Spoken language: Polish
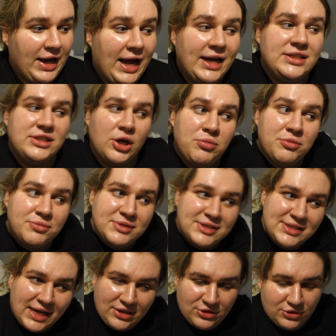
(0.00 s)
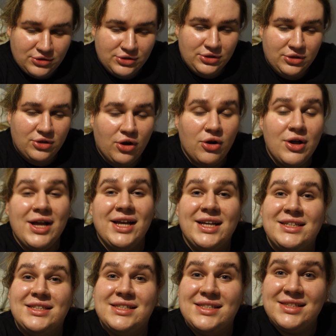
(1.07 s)
a chciałbym zacząć, tylko
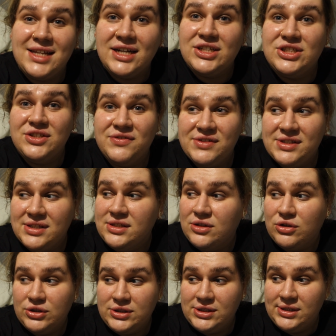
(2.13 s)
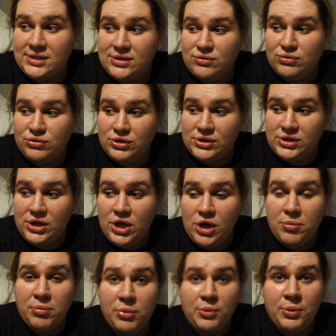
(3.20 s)
się strasznie wstydzę korzystać z tych urządzeń,
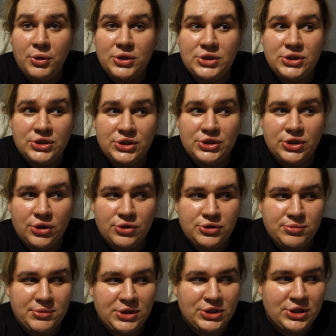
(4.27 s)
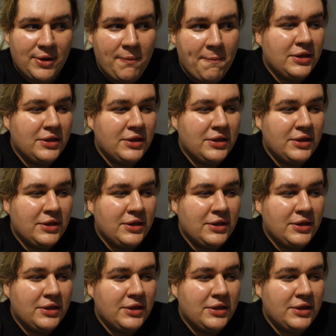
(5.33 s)
bo boję się, że się ośmieszę.